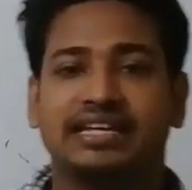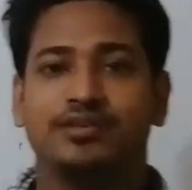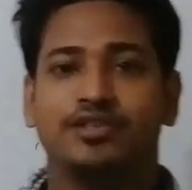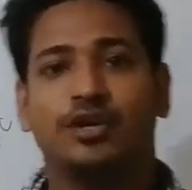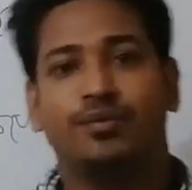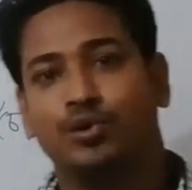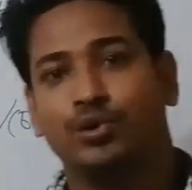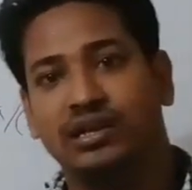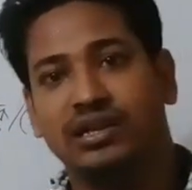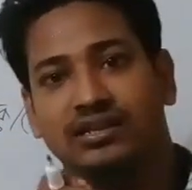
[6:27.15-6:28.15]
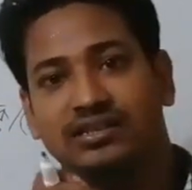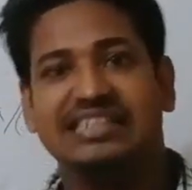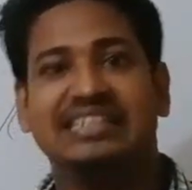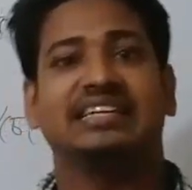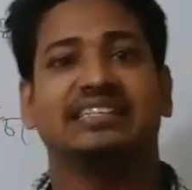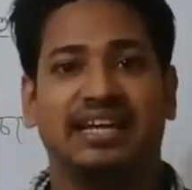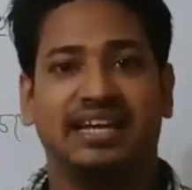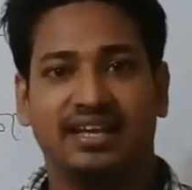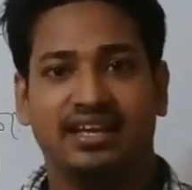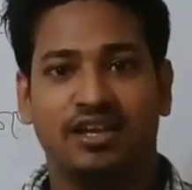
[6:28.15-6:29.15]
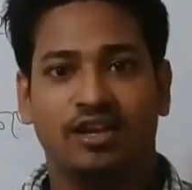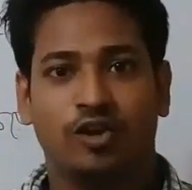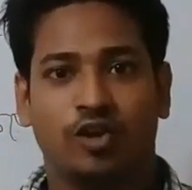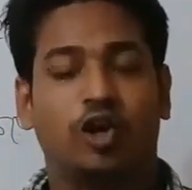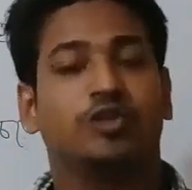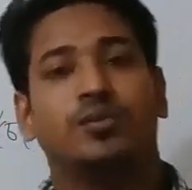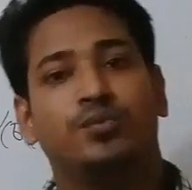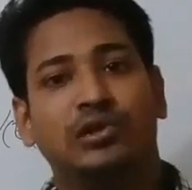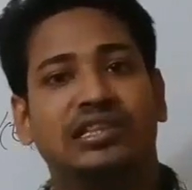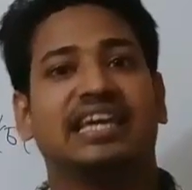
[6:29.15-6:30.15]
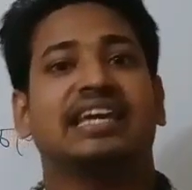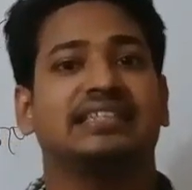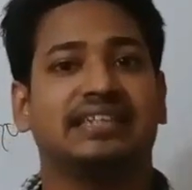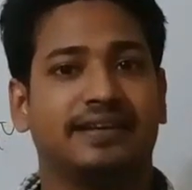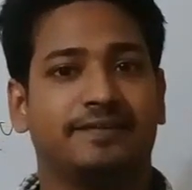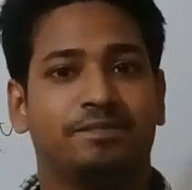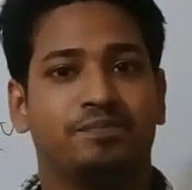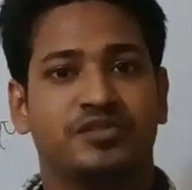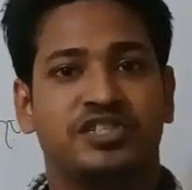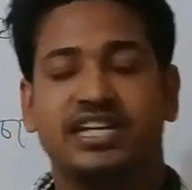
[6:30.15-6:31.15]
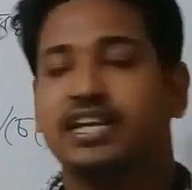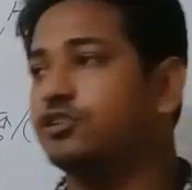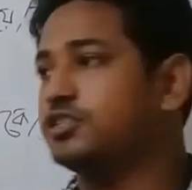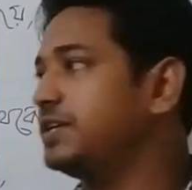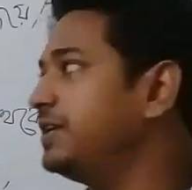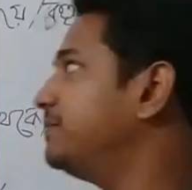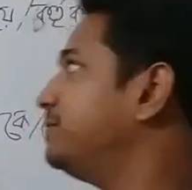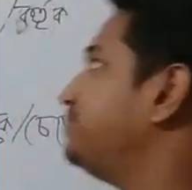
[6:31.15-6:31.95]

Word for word: একটা বিষয় ভুল শিখে যায় অথবা ভুল থেকে যায় সেটা হচ্ছে